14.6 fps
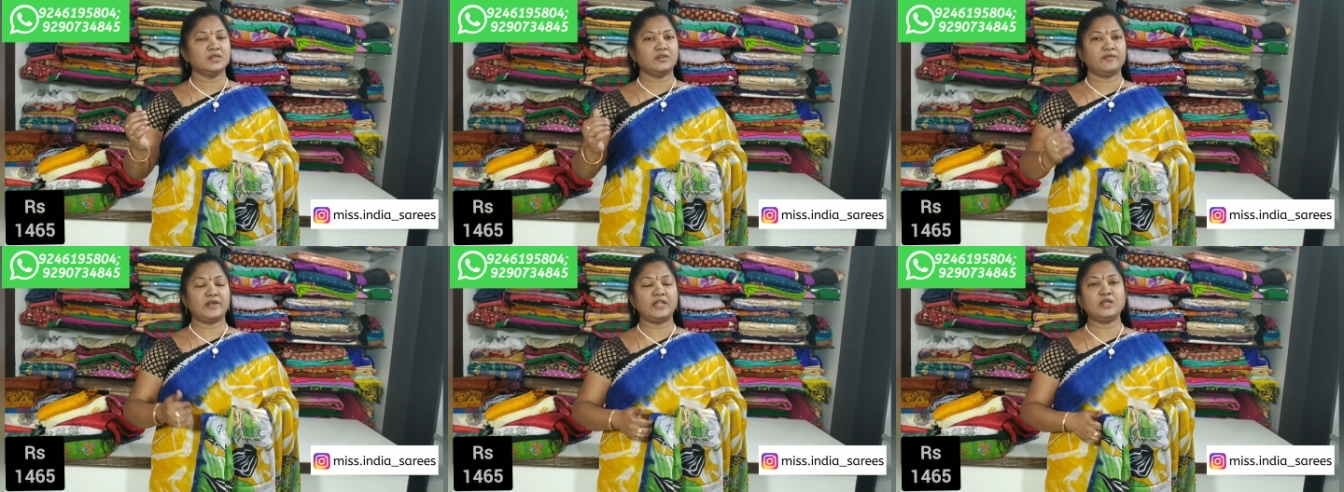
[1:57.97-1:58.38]

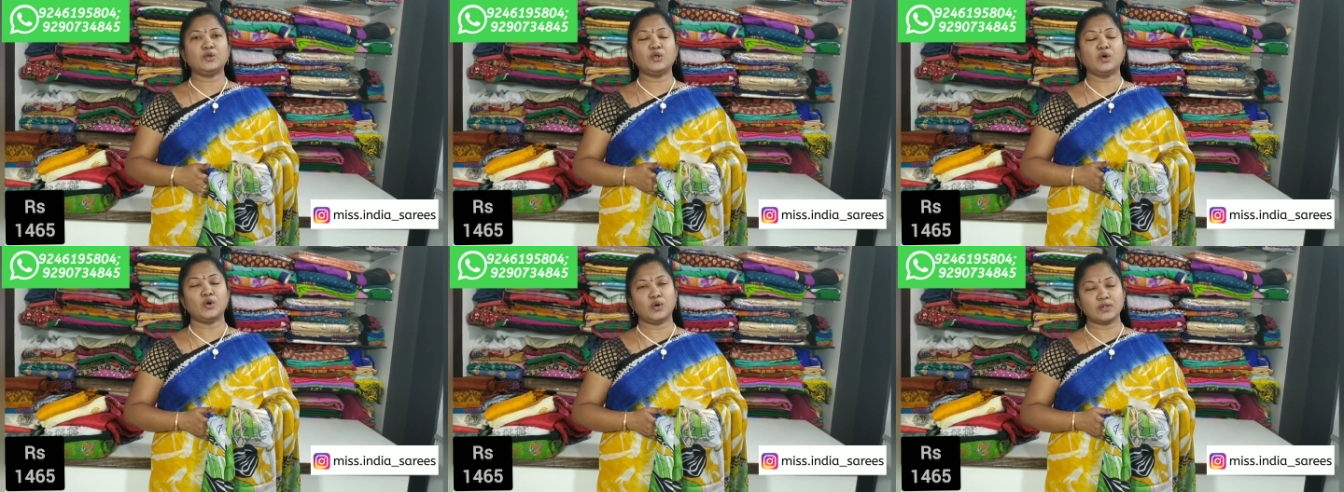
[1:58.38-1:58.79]
ఇవన్నీ
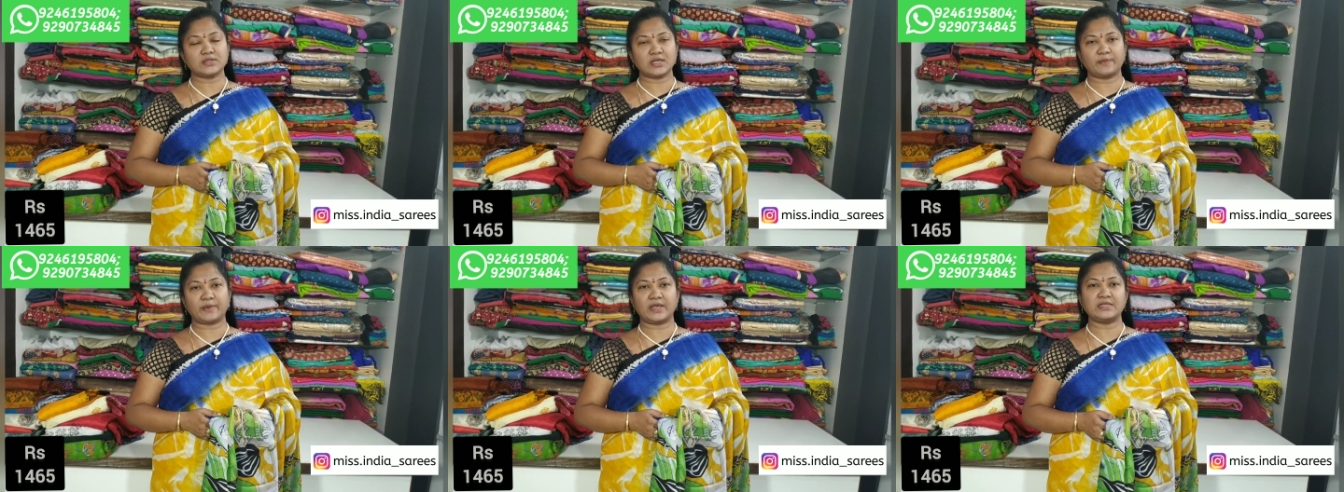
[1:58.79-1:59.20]
కూడా
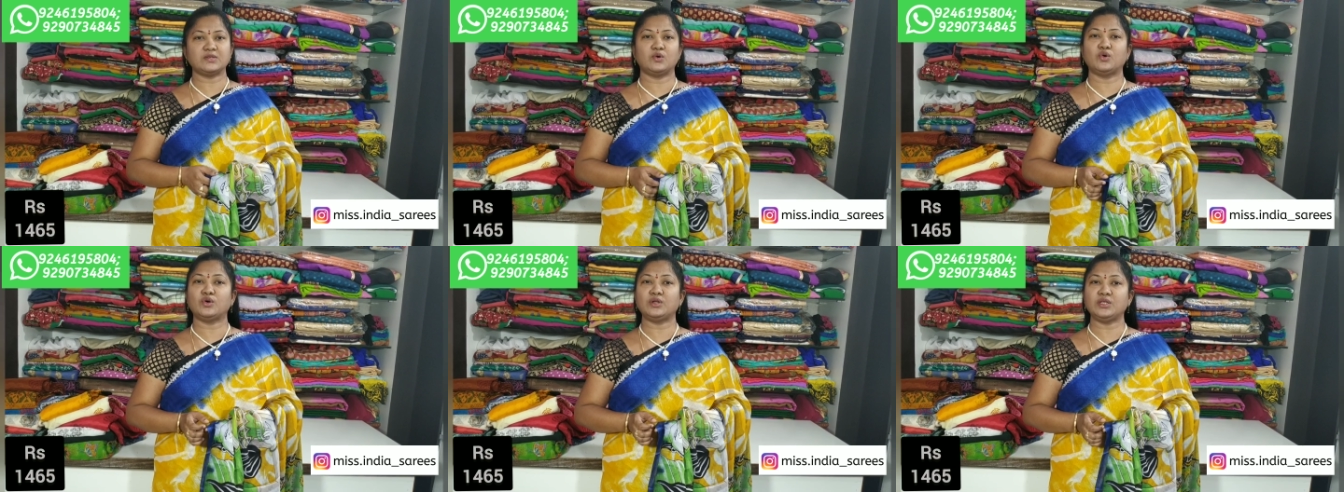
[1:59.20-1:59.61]
హోల్సేల్ ప్రైస్
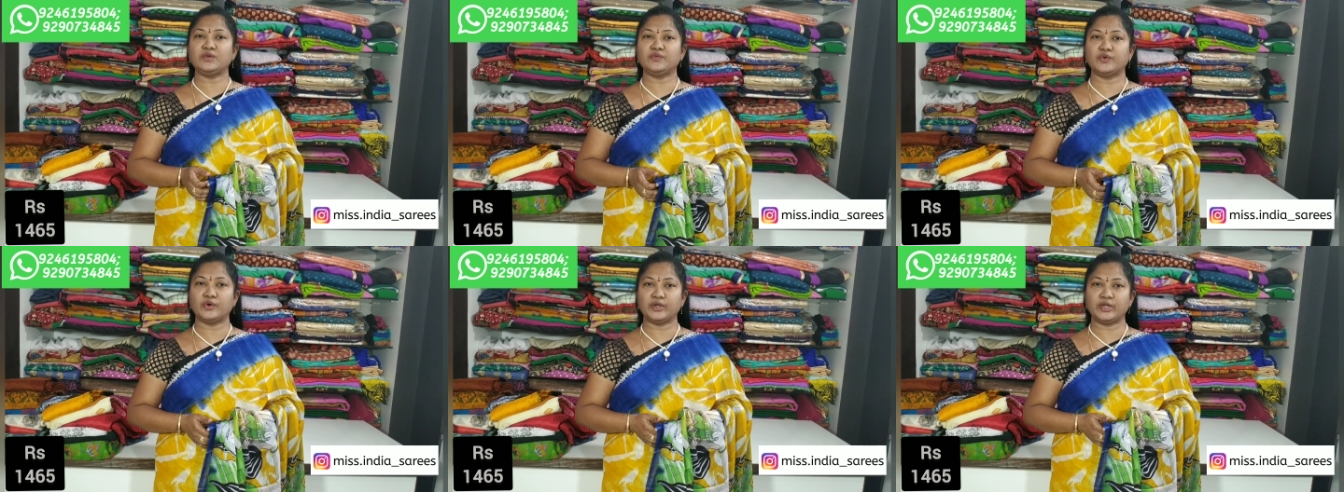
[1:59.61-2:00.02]
ఓన్లీ
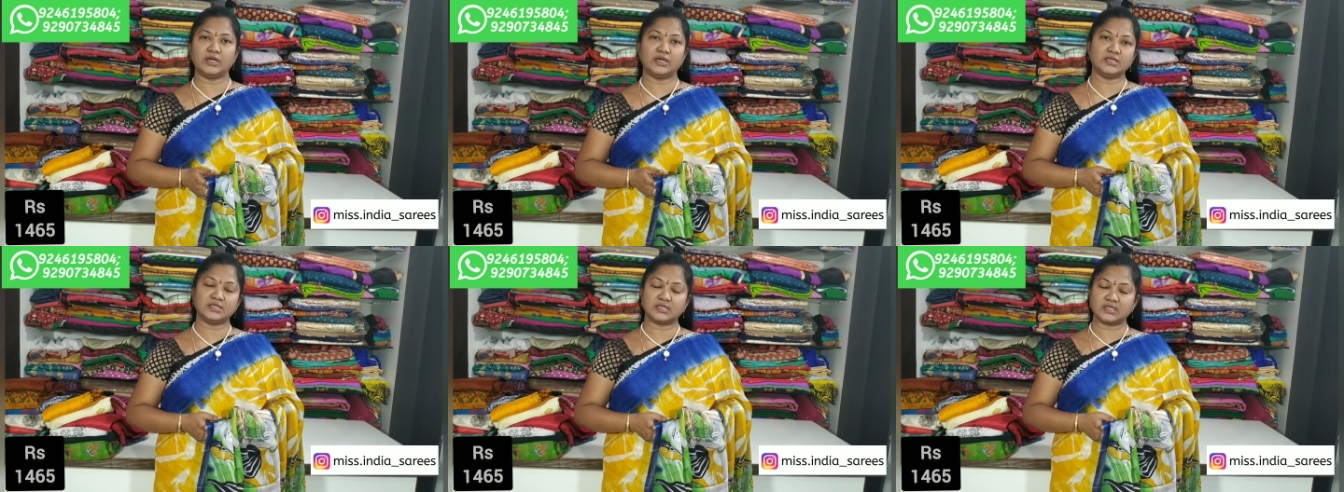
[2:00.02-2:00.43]
ఫోర్టీన్
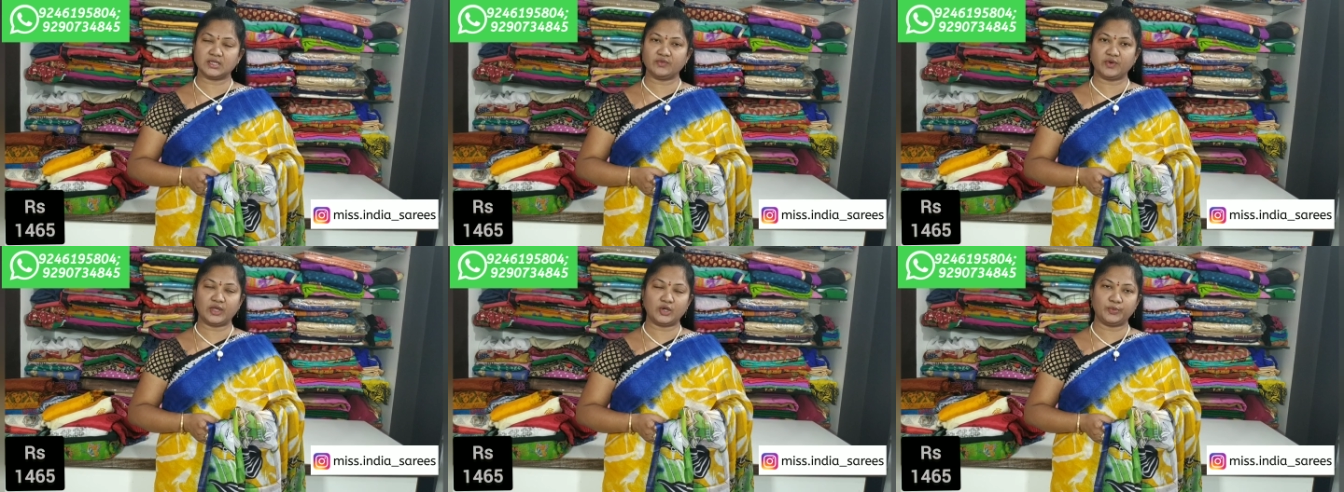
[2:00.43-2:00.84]
హండ్రెడ్ సిక్స్టీ
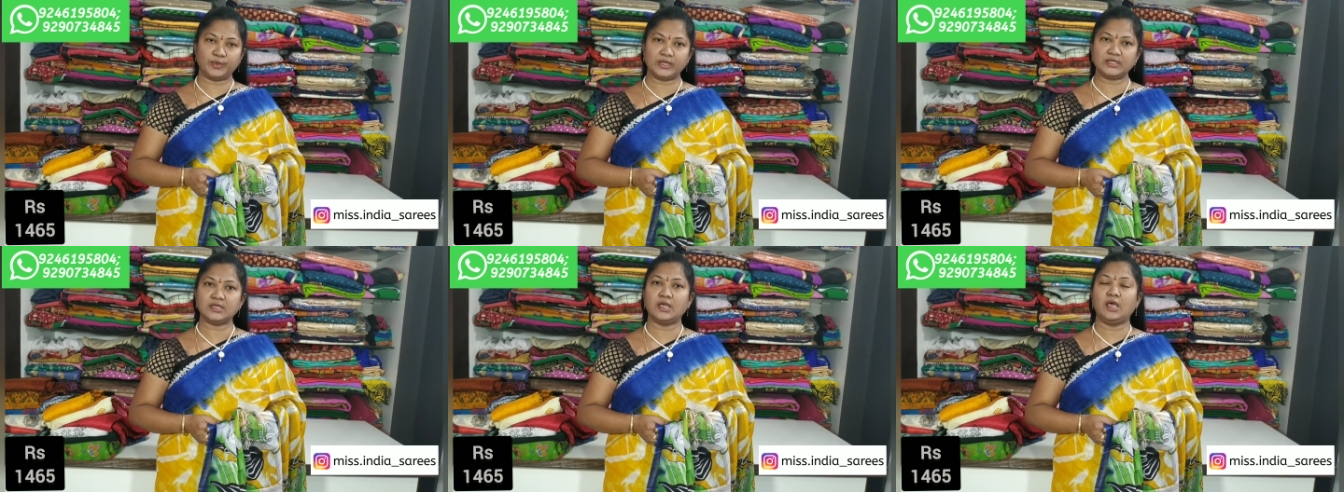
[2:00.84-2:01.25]
ఫైవ్
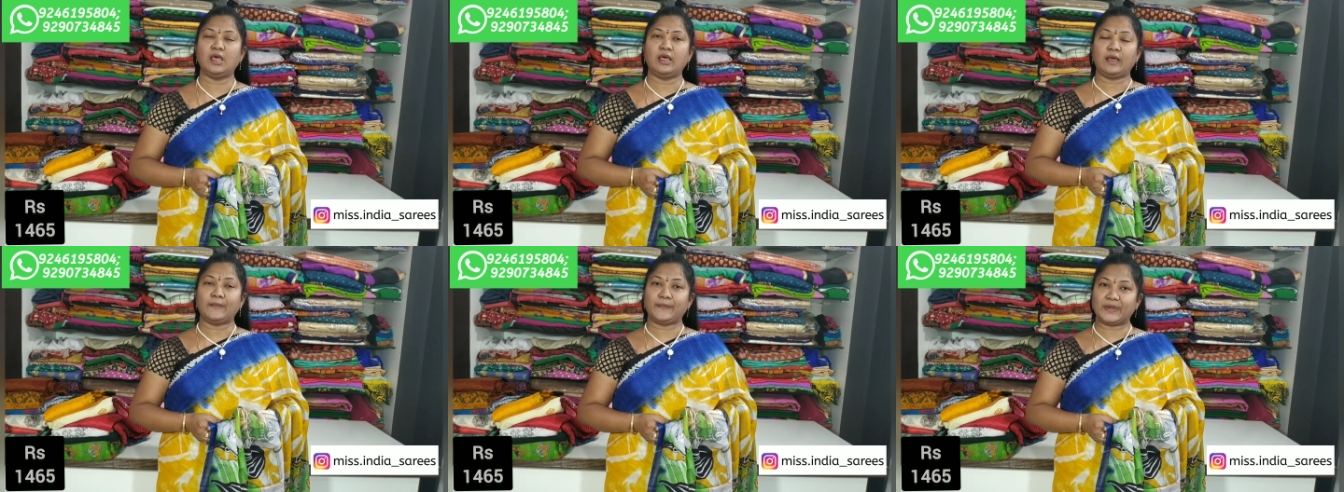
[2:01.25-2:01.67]
రూపీస్
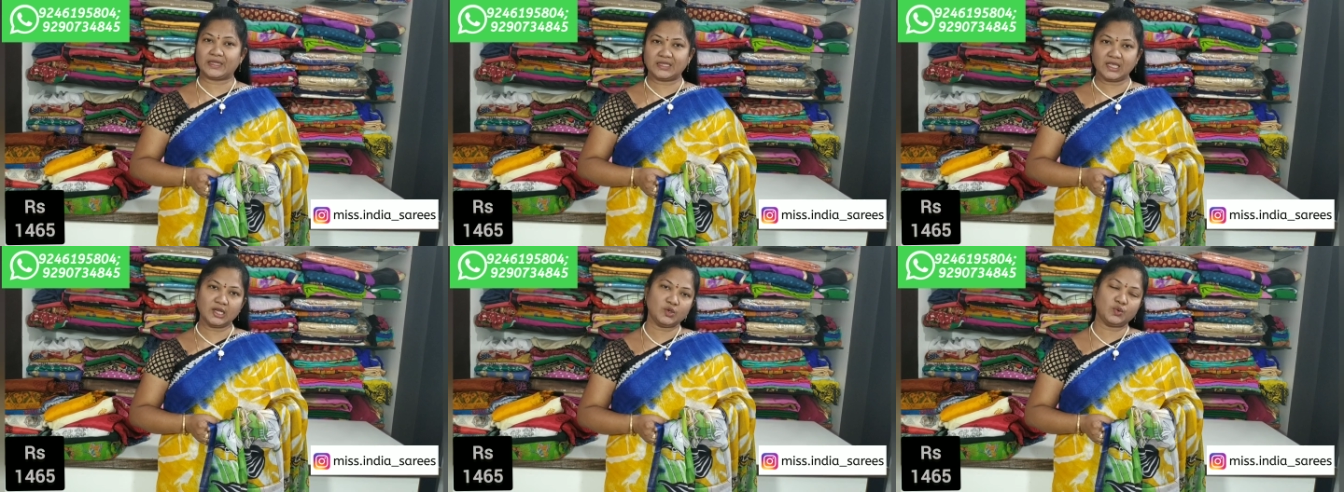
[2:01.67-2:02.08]

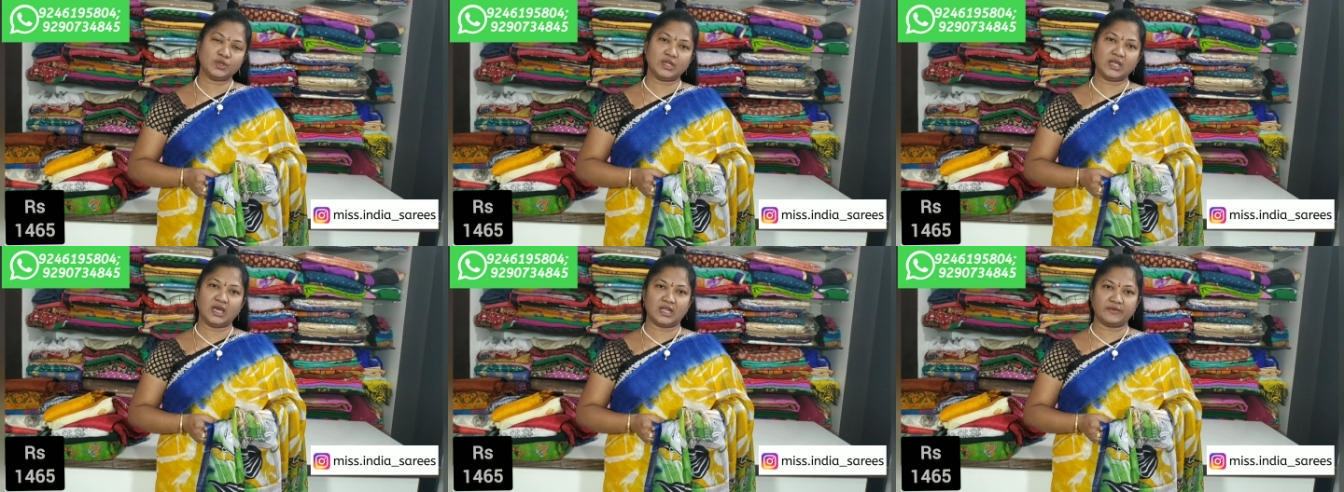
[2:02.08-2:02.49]
పద్నాలుగు
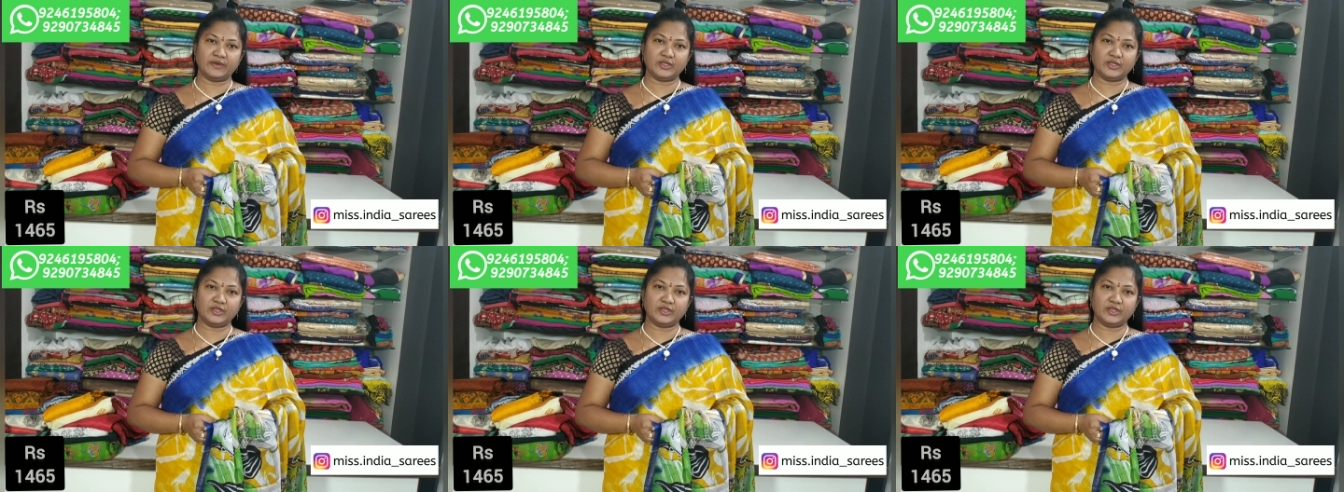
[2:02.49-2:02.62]
వందల అరవై